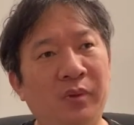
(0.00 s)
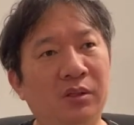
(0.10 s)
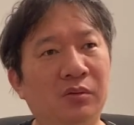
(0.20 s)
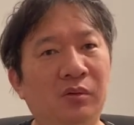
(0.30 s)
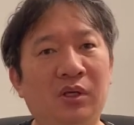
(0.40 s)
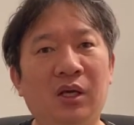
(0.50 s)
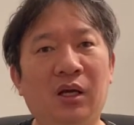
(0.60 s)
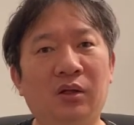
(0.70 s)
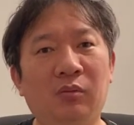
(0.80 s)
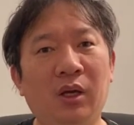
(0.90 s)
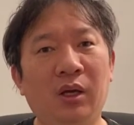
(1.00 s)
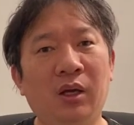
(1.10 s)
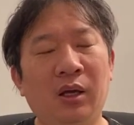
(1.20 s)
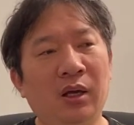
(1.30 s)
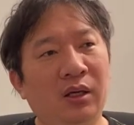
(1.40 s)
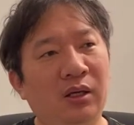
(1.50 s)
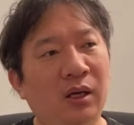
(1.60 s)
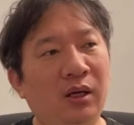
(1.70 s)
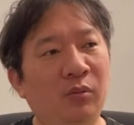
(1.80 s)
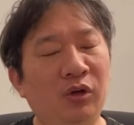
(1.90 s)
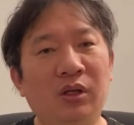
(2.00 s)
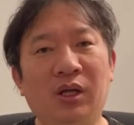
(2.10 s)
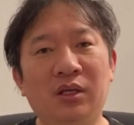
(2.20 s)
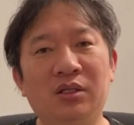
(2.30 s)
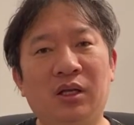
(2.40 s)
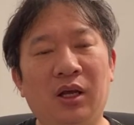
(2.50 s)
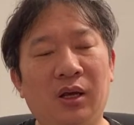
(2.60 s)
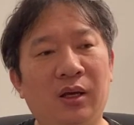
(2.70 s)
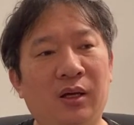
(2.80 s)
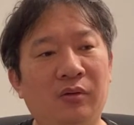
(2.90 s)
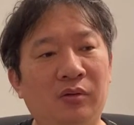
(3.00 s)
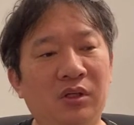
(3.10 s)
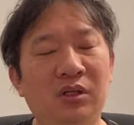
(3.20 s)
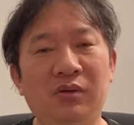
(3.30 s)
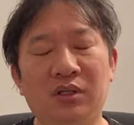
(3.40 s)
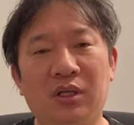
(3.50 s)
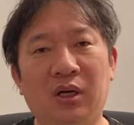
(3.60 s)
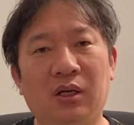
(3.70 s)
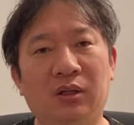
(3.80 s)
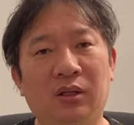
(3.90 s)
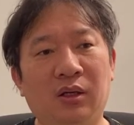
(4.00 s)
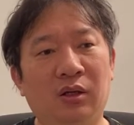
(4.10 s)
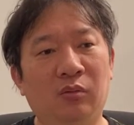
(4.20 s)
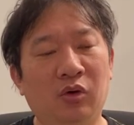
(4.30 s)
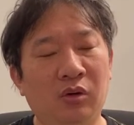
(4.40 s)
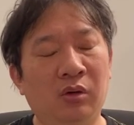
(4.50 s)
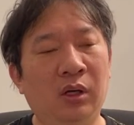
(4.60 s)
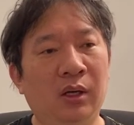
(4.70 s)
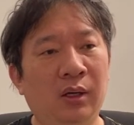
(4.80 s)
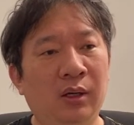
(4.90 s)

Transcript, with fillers: で、その時日焼け止め、日焼けもね、大してね、あの、気にはしてなかったんだけども、